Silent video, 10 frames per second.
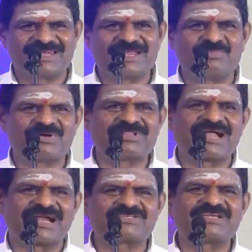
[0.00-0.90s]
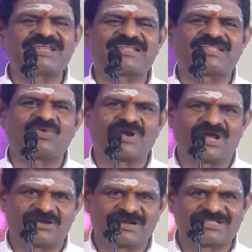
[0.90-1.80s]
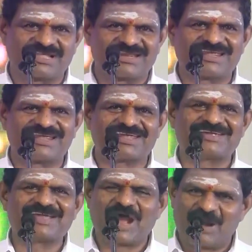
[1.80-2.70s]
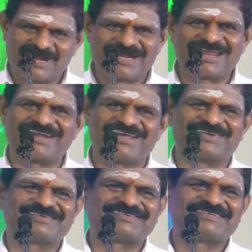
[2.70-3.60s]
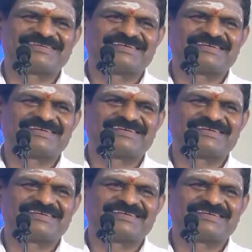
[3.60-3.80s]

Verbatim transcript: நீ இப்போ வந்து கடைசி நேரத்தில் உன்னோட கட்டுரையை தரியே அப்படின்னு கேட்டார்